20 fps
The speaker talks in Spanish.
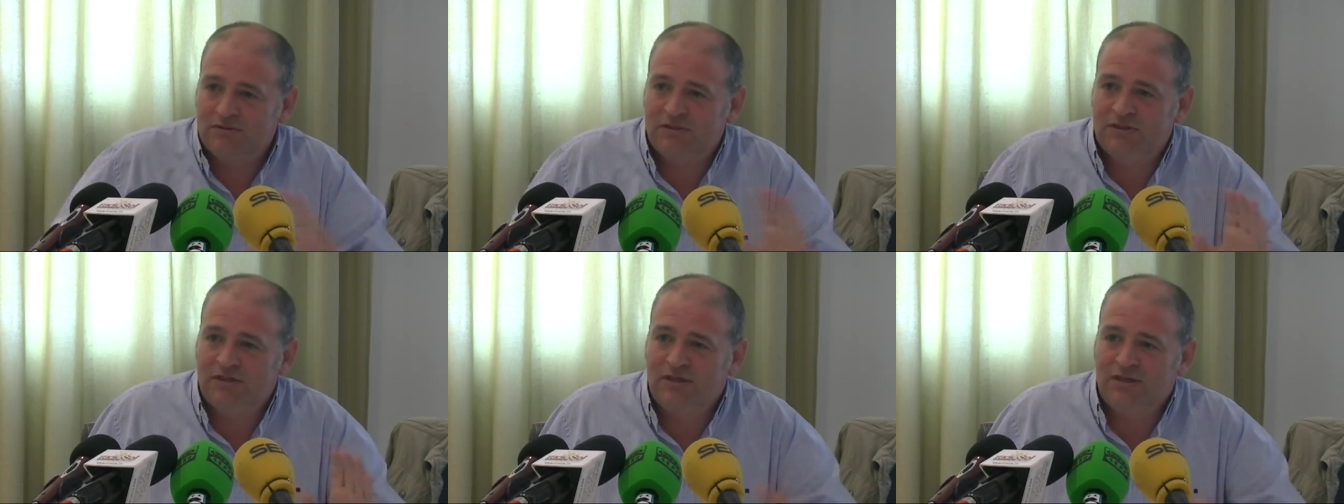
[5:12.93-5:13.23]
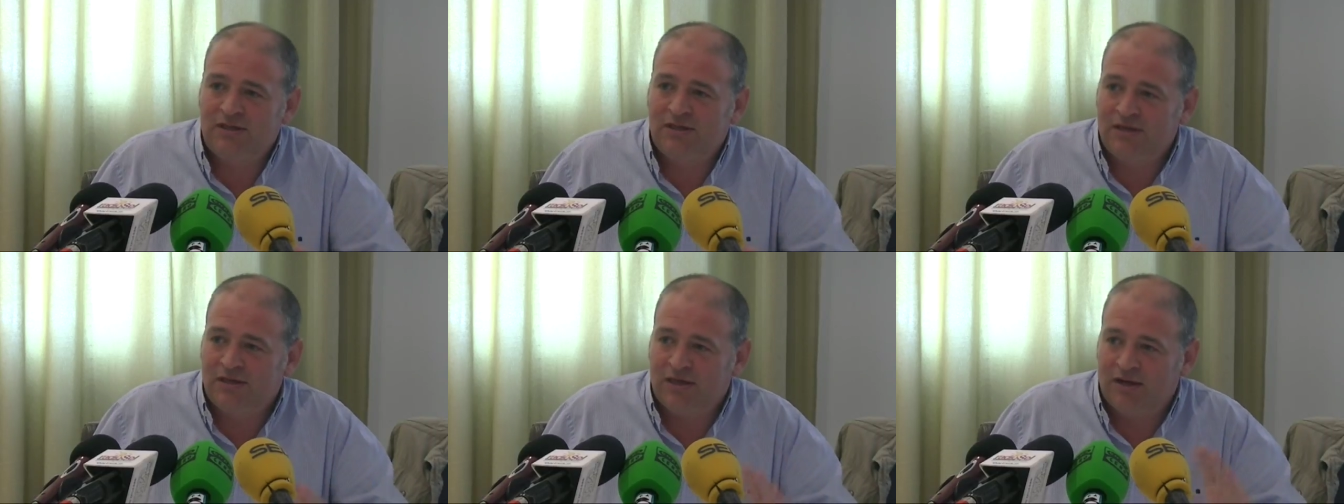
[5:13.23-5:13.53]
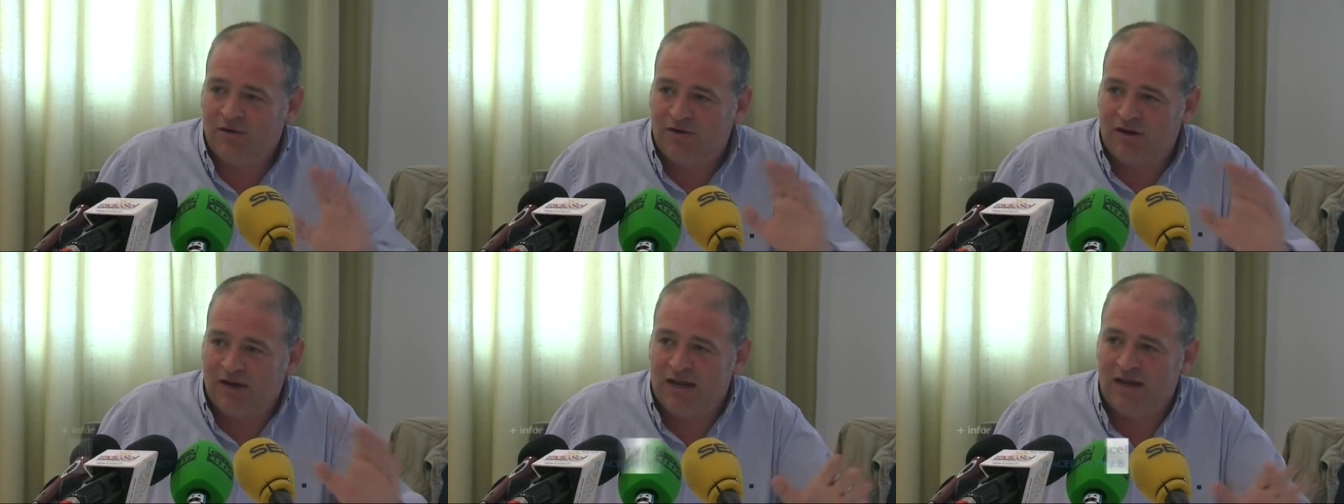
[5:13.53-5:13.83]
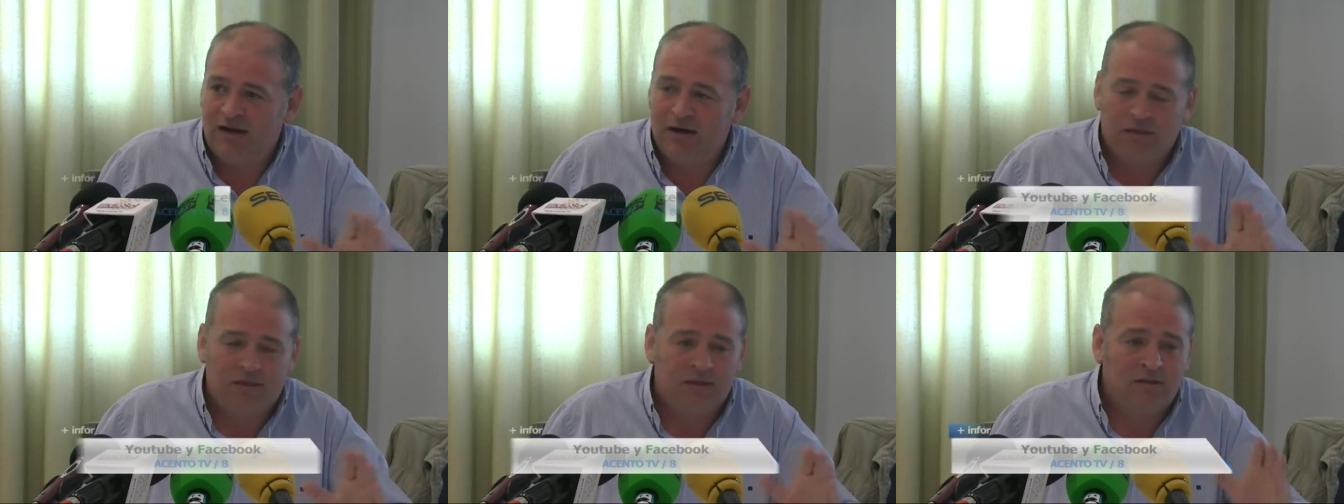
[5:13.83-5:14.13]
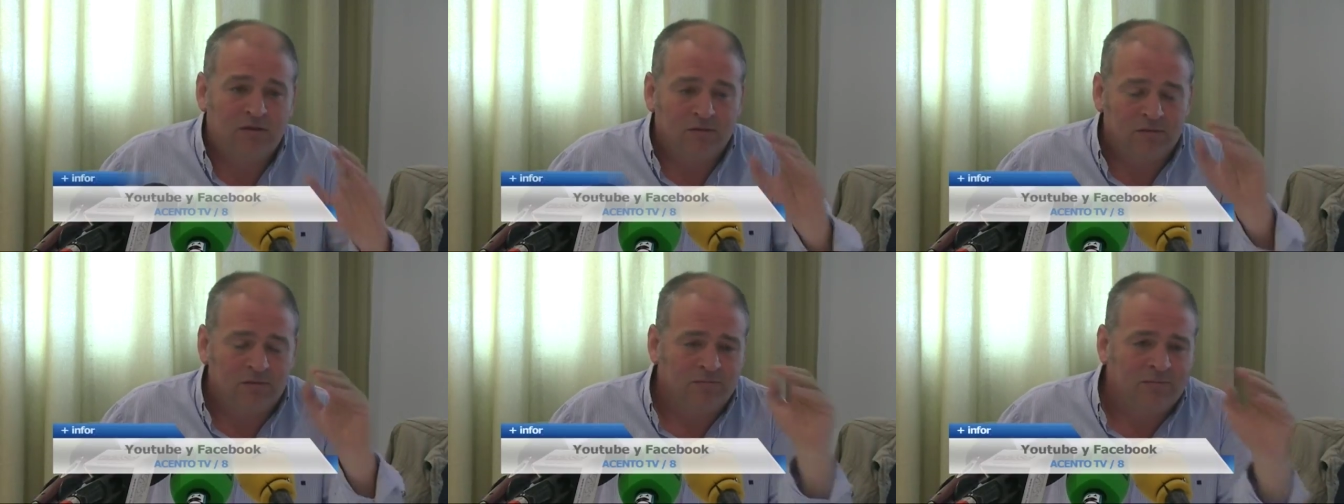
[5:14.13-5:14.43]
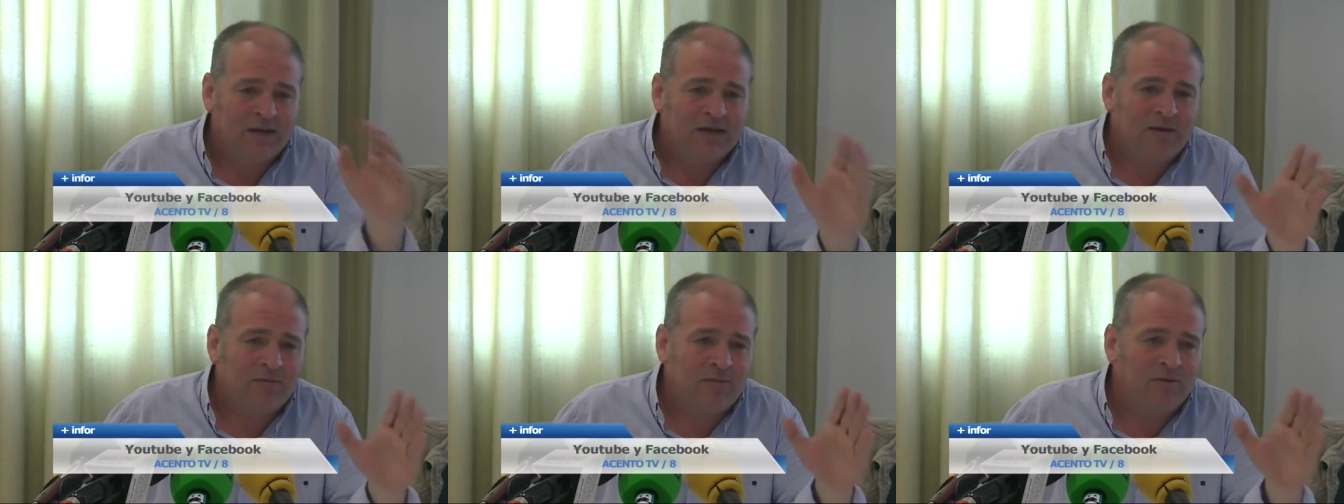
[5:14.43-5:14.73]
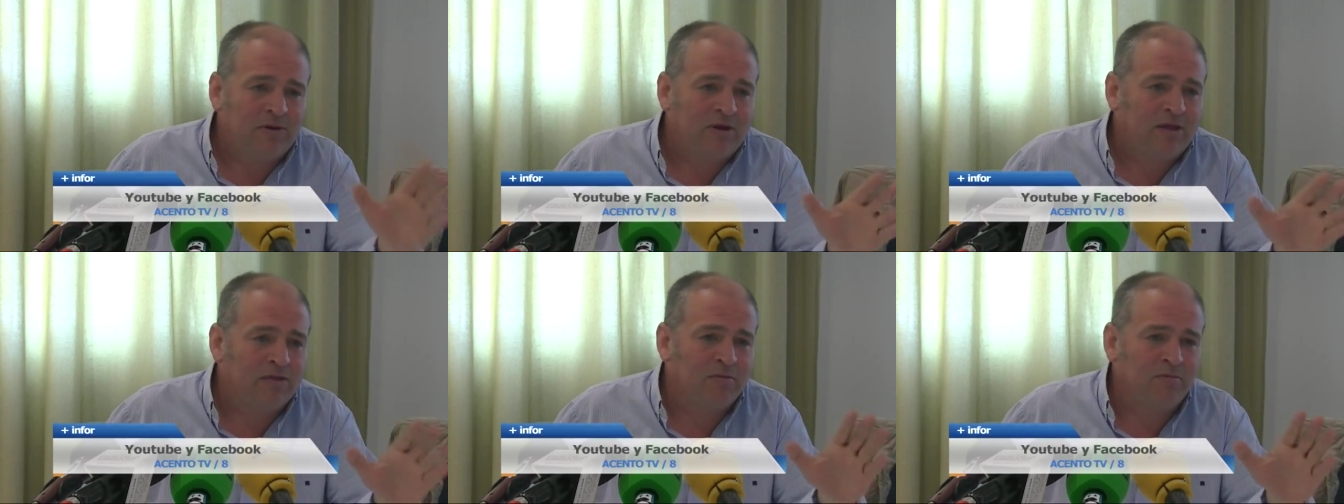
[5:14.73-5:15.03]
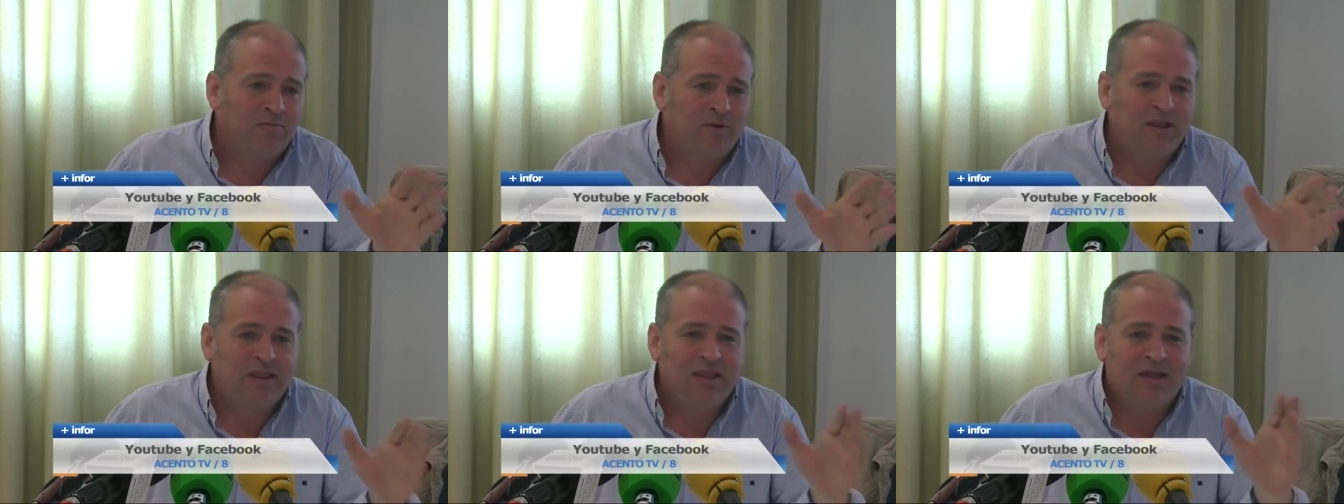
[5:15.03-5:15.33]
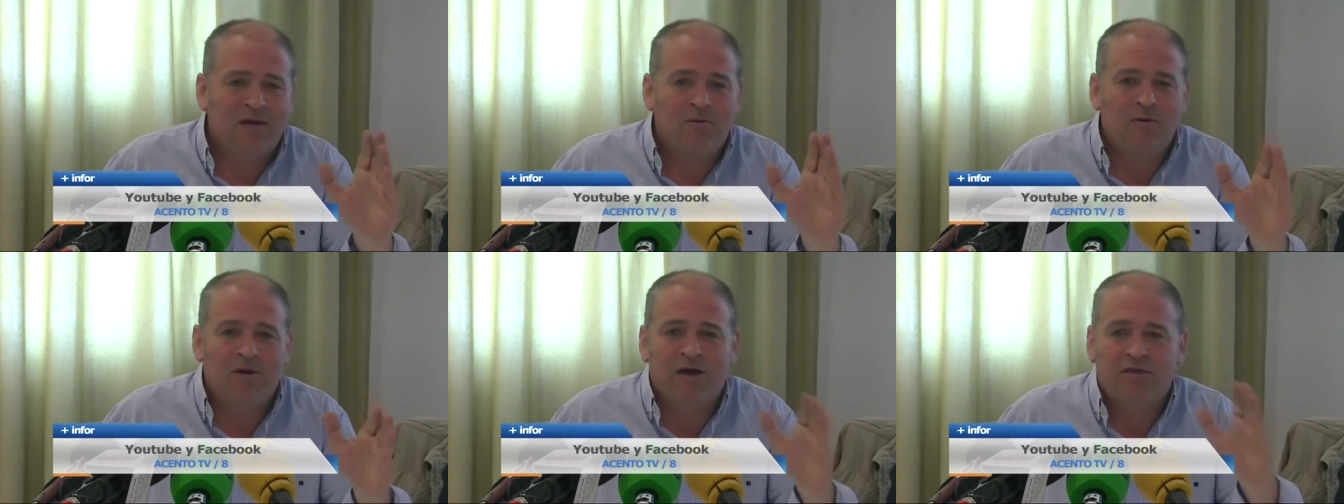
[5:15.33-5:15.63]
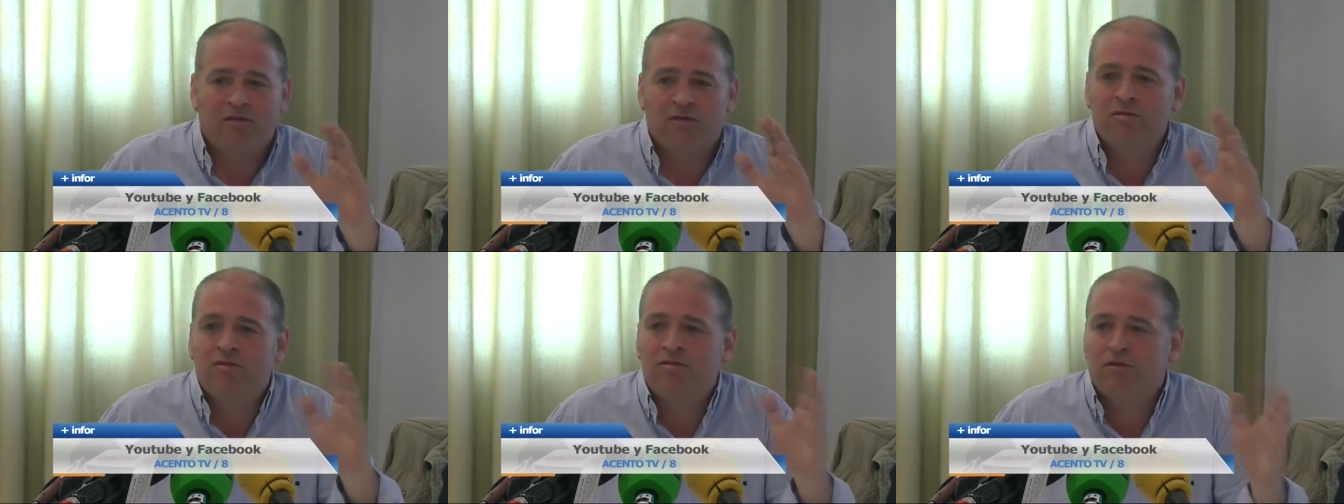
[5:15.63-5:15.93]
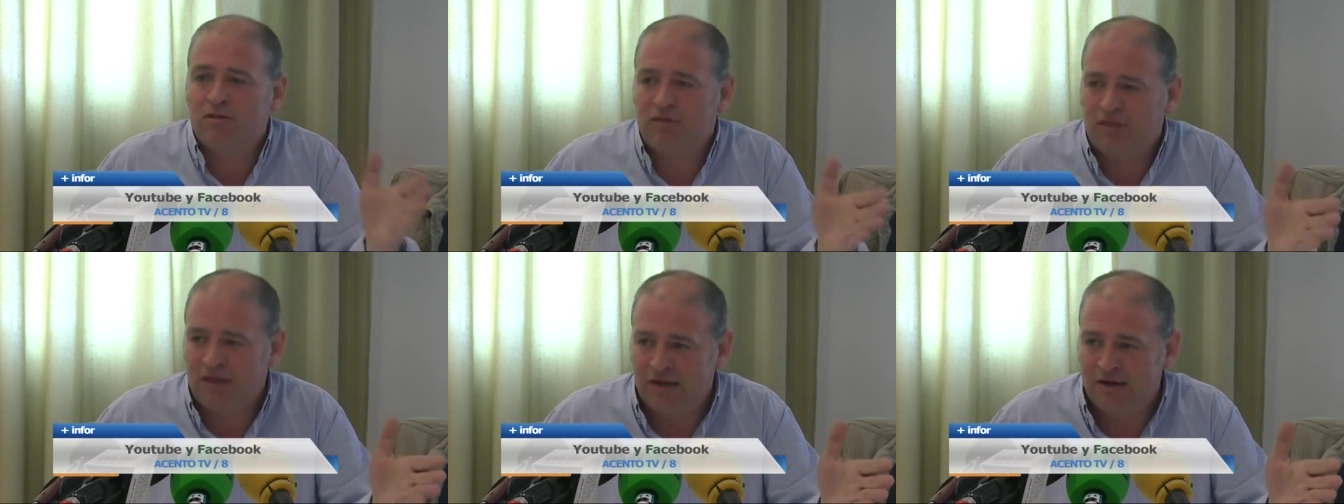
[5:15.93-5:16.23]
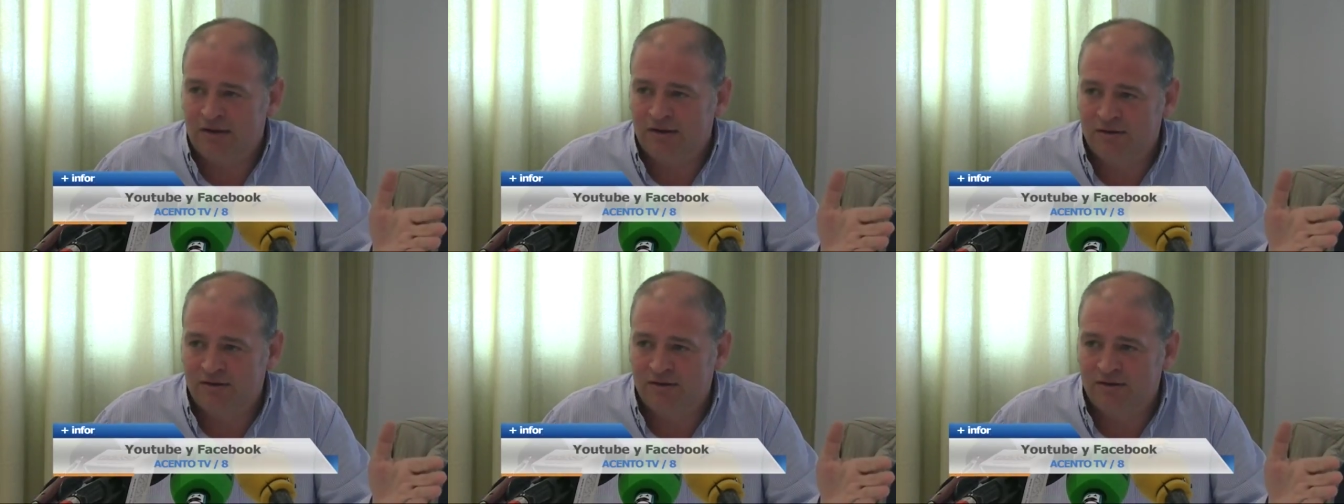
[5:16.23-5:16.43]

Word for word: y creo que la he ejercido, más que vocación política, vocación social